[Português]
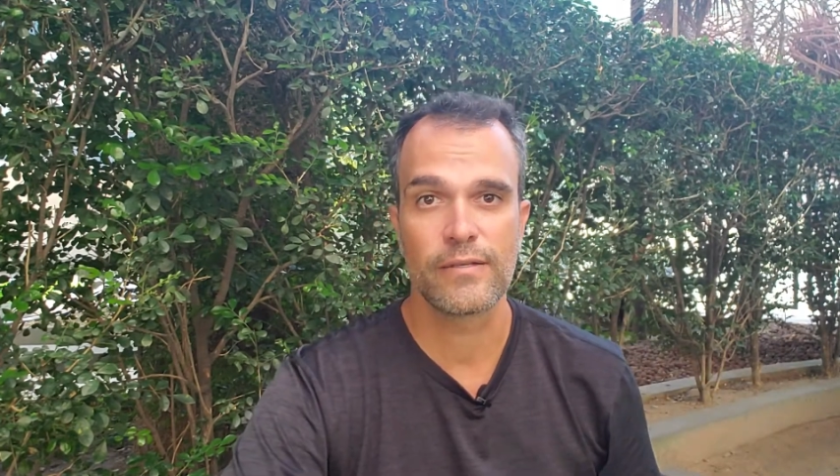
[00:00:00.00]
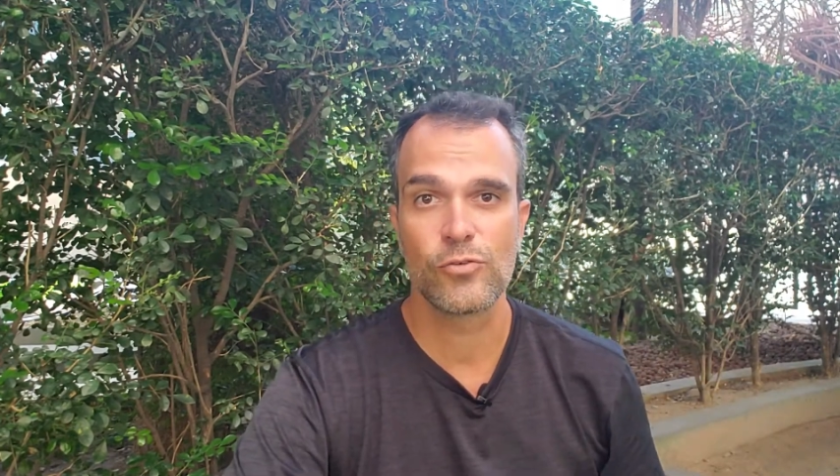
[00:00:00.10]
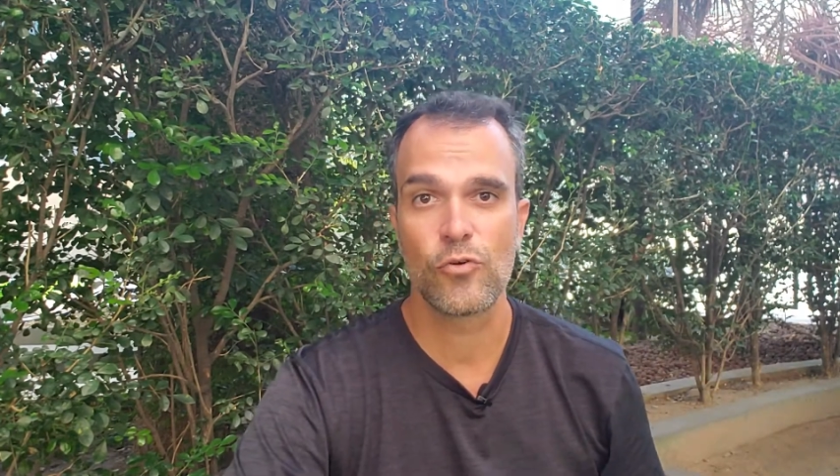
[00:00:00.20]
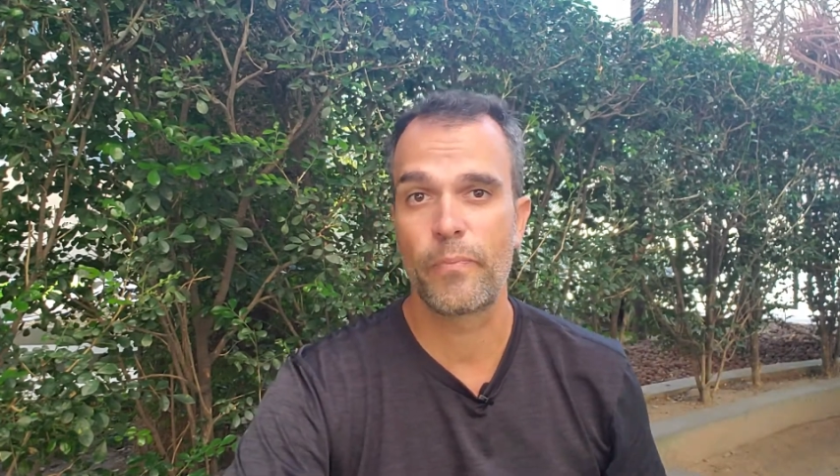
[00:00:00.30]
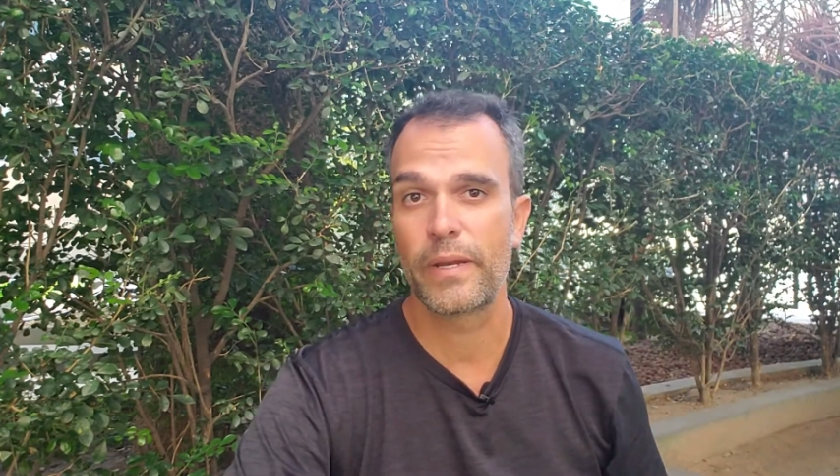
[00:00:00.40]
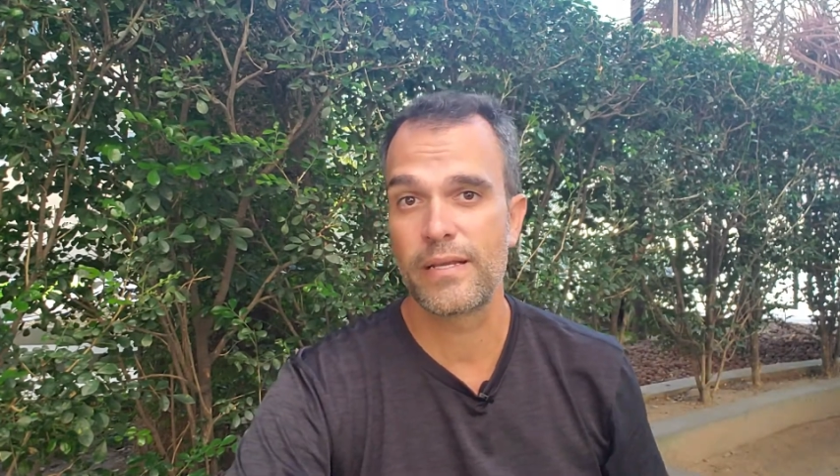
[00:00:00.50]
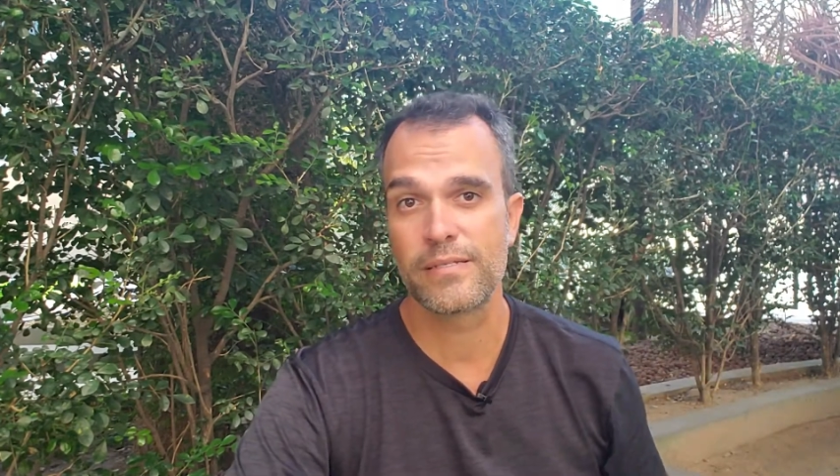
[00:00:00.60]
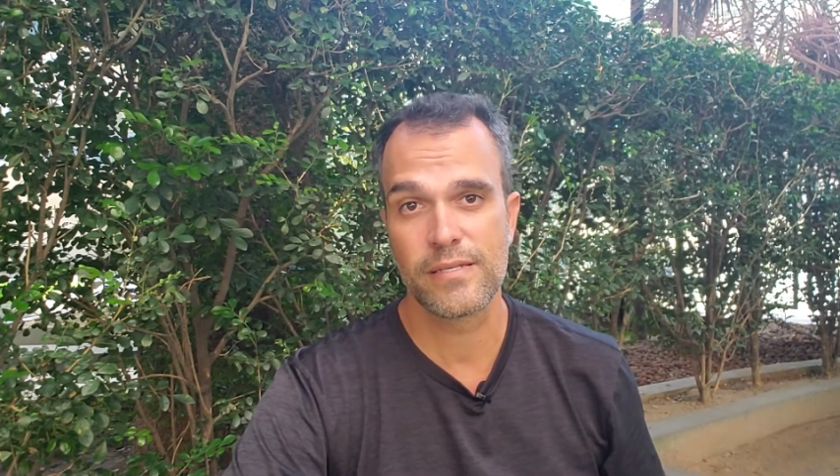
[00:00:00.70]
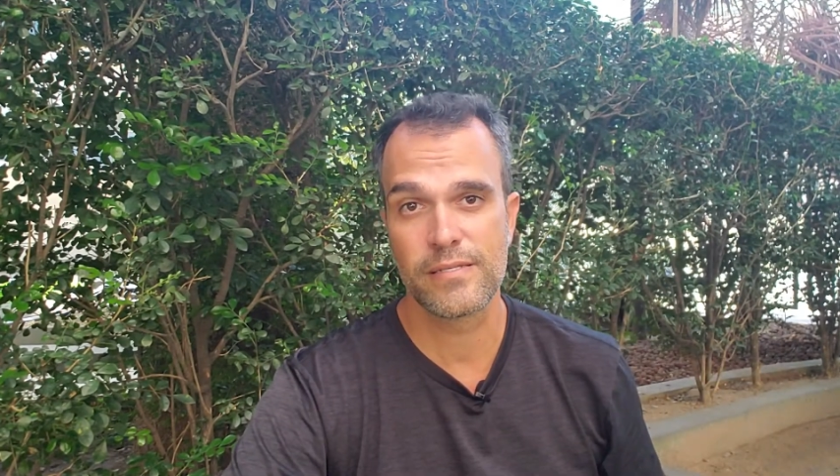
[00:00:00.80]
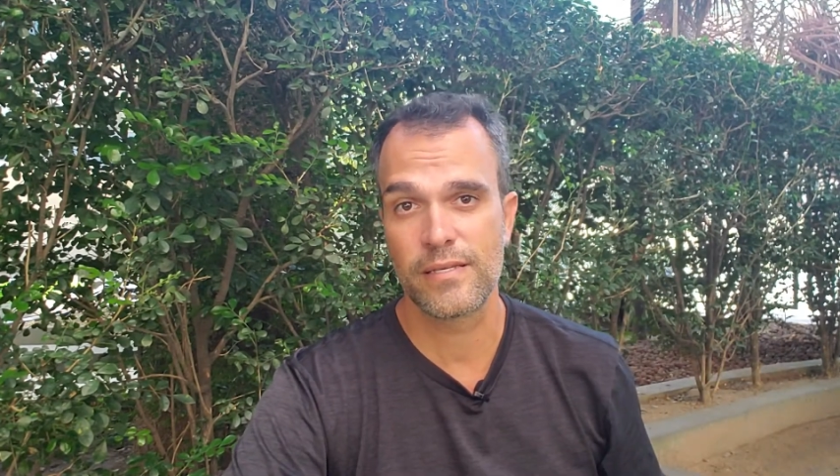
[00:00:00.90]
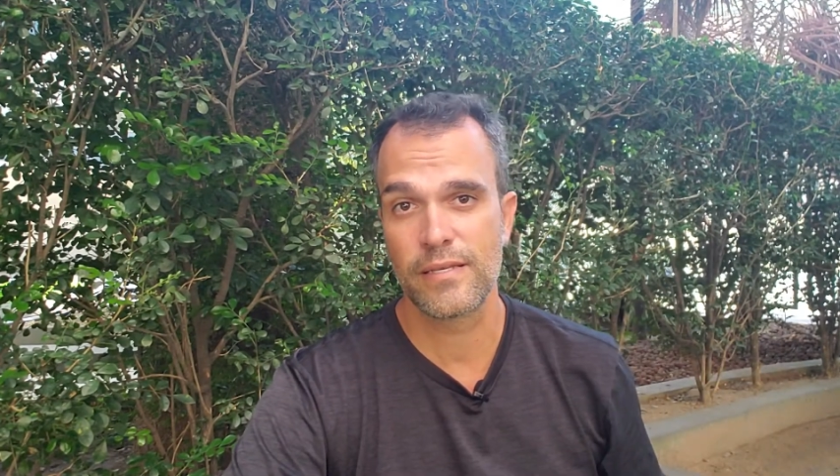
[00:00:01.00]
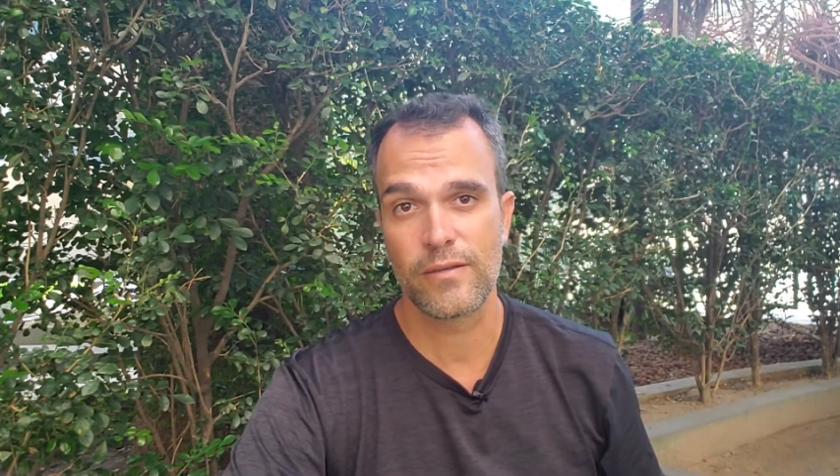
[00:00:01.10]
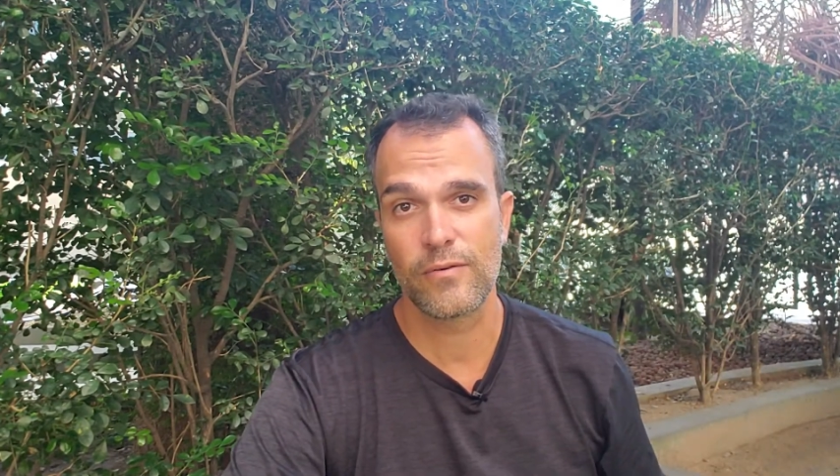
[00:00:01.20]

surpresas e